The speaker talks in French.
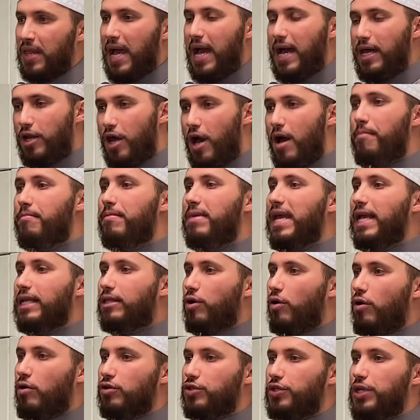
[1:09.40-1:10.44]
un homme
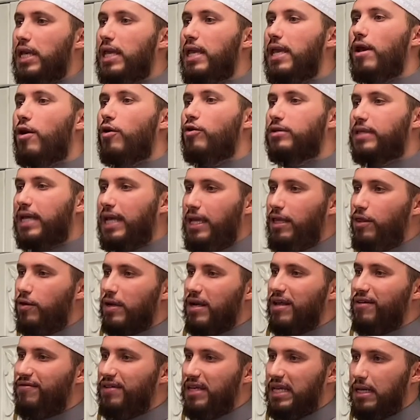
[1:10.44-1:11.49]
étranger est rentré dans
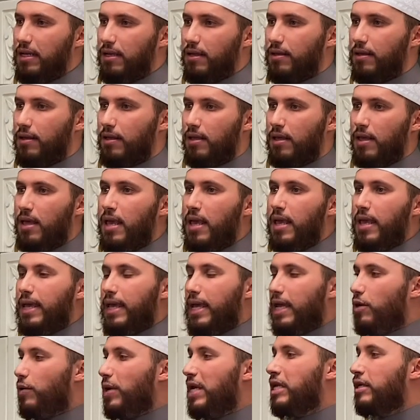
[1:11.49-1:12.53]
la ville.
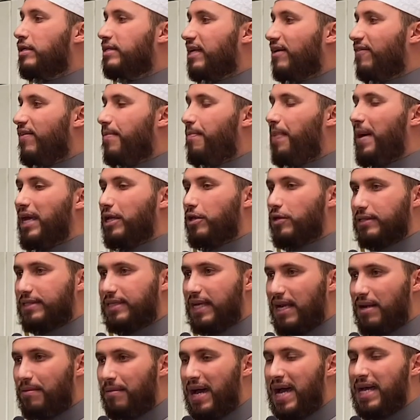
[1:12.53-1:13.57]
Et lui, il ne savait pas que
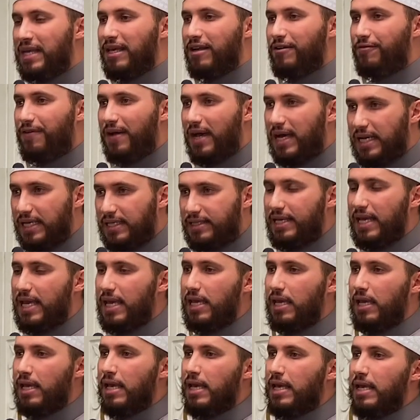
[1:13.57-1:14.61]
Salman
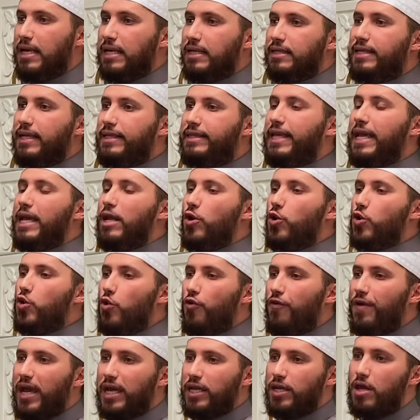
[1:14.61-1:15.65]
al-Farisi, c'était le
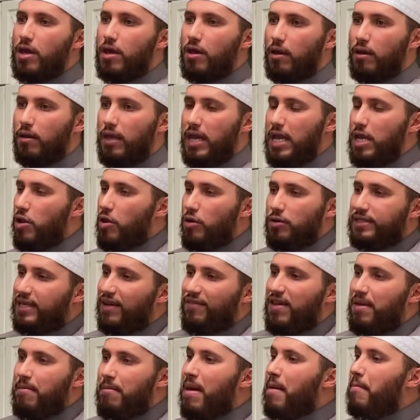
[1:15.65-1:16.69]
gouverneur. Il ne
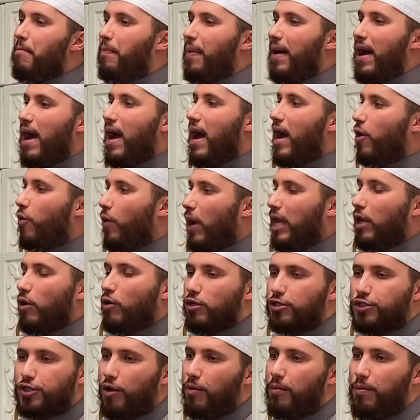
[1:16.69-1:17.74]
savait même pas à quoi il
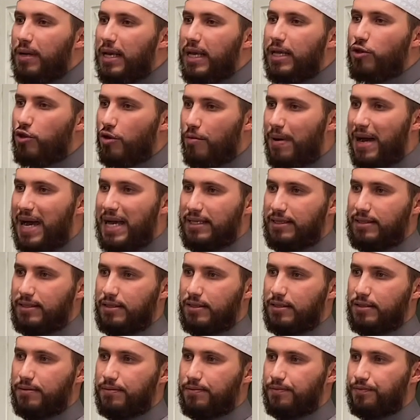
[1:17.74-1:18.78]
ressemblait de
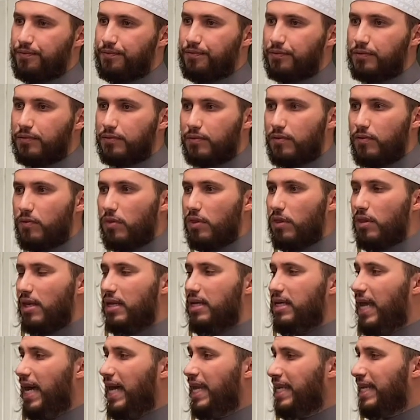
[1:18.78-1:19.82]
base.
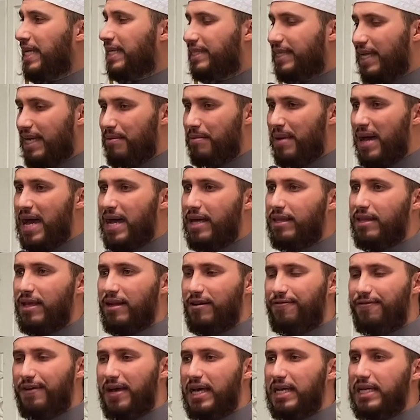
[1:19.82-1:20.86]
Salman
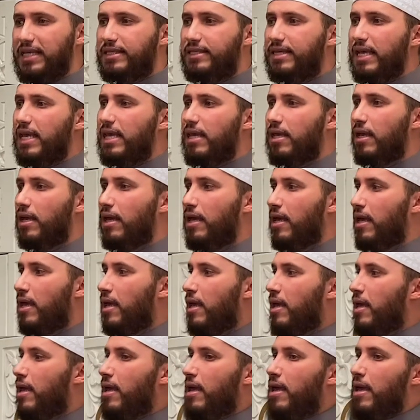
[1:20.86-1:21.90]
al-Farisi,
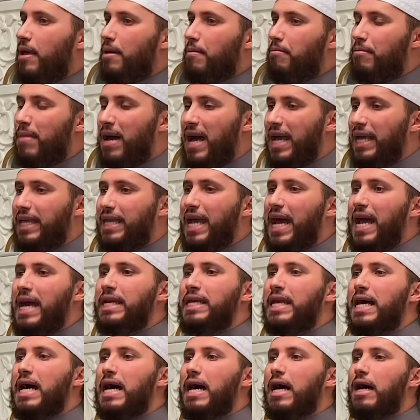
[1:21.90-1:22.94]
ma
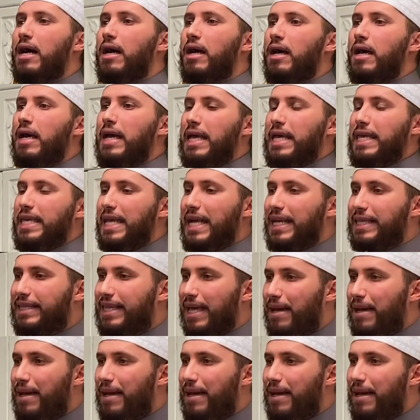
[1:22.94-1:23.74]
kana parce